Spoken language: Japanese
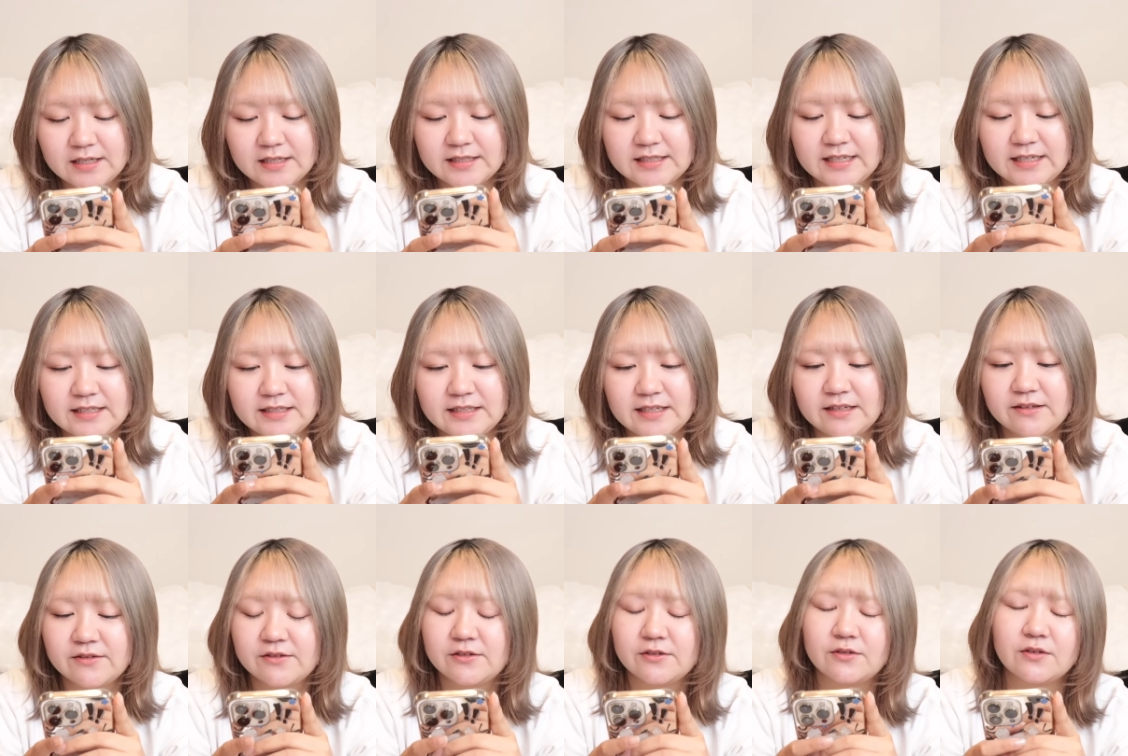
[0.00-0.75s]
参
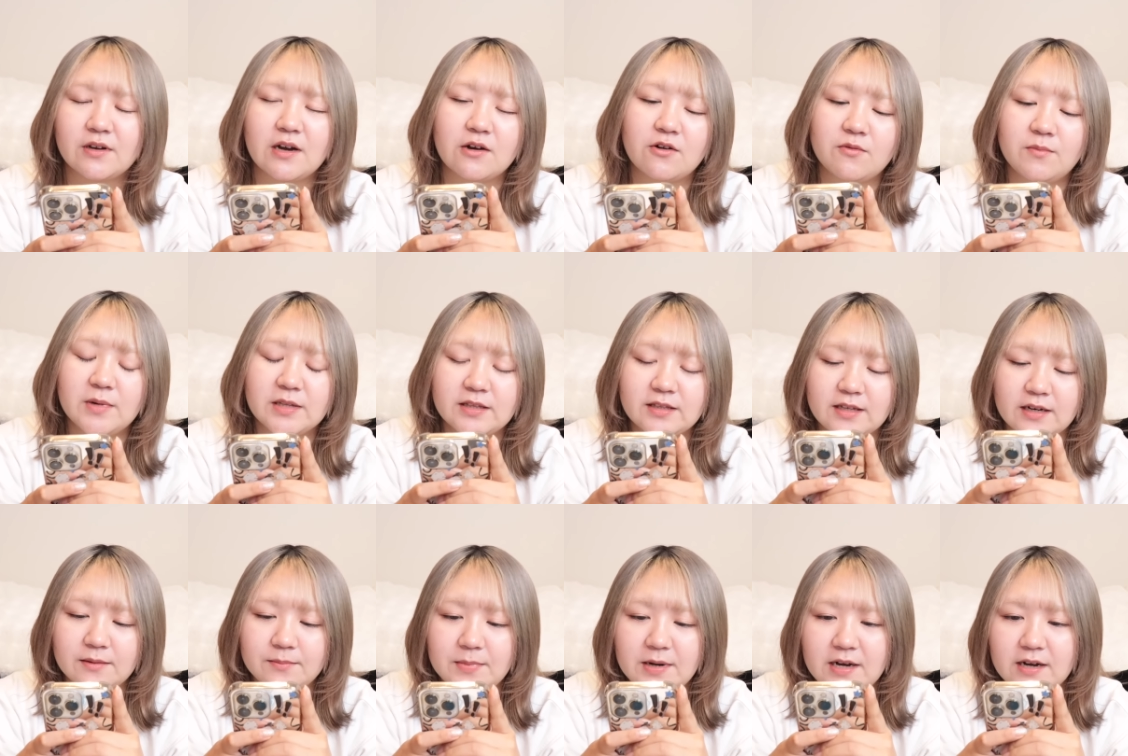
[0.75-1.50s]
戦服とか困っ
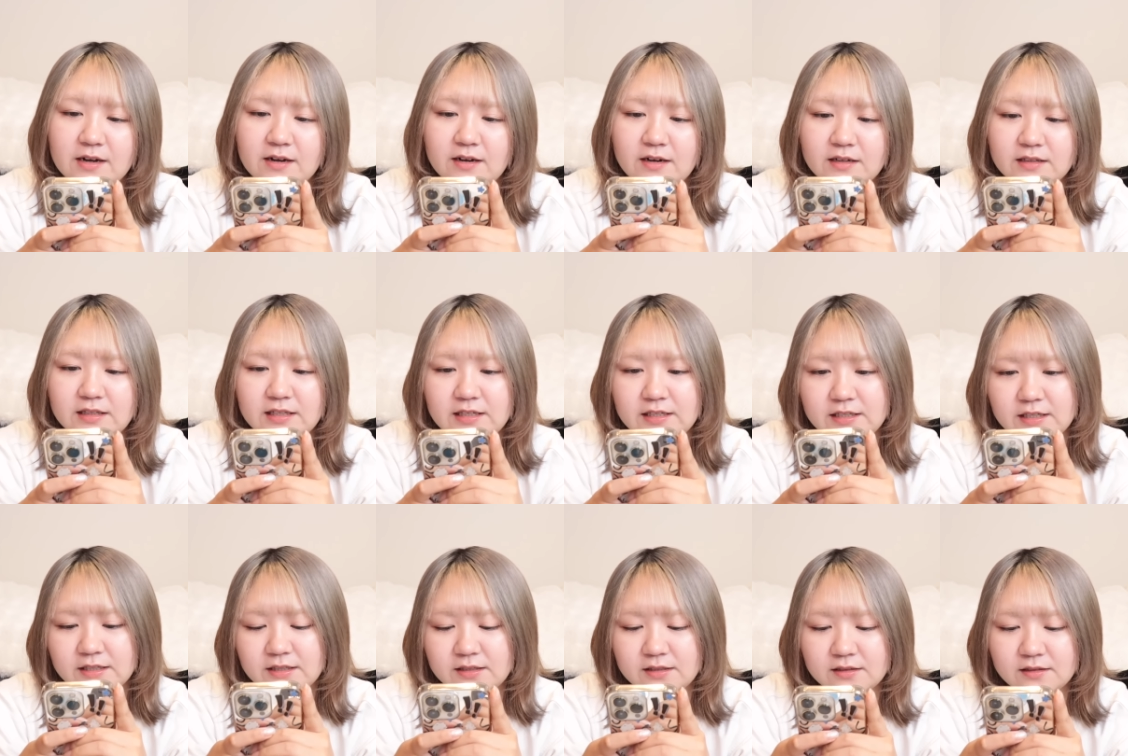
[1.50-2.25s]
たらパーカー T
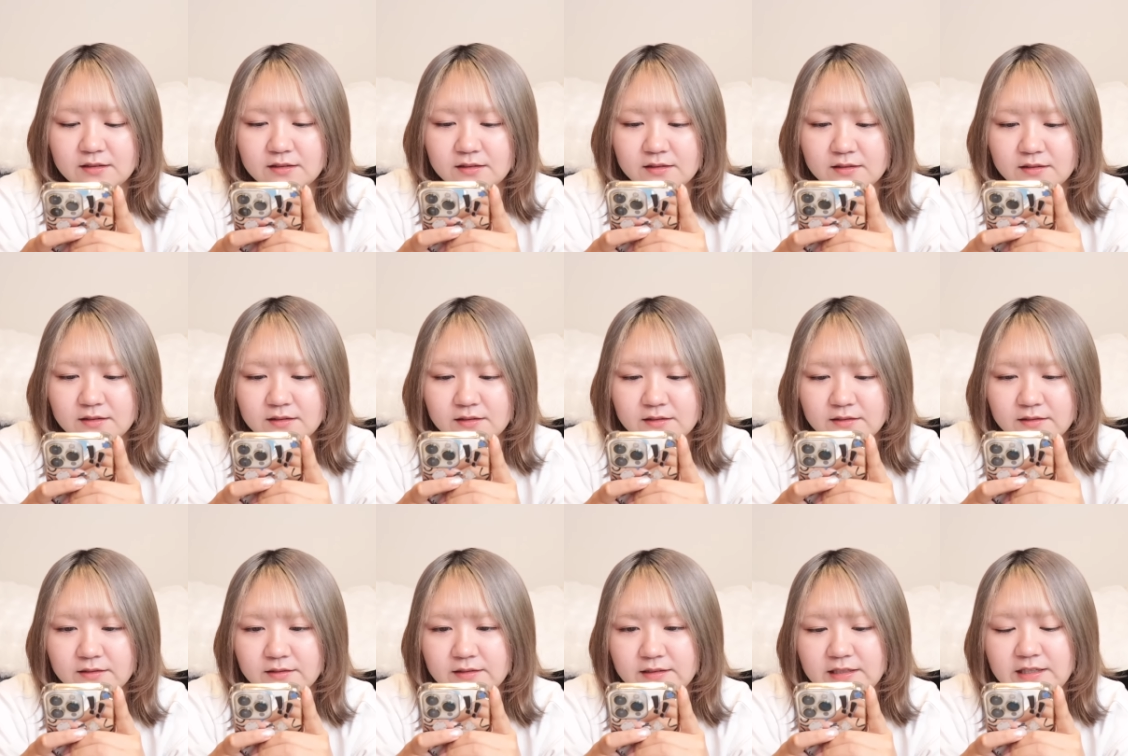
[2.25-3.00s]
シャツ
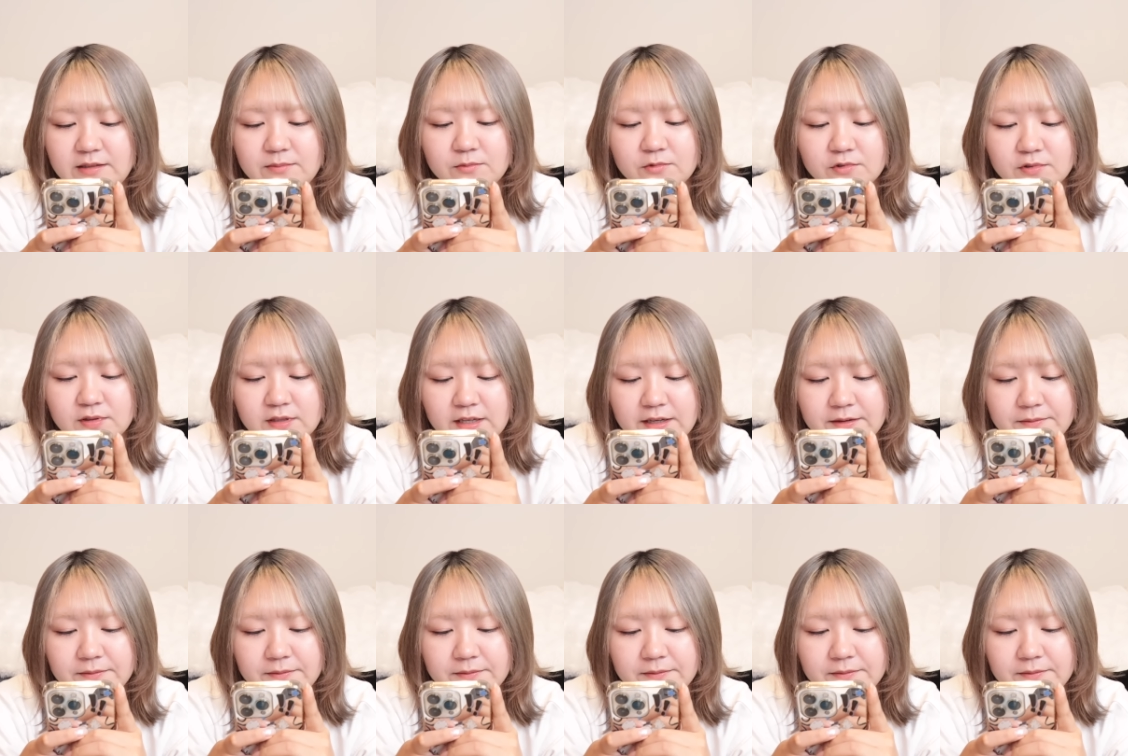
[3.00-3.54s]
いいもんね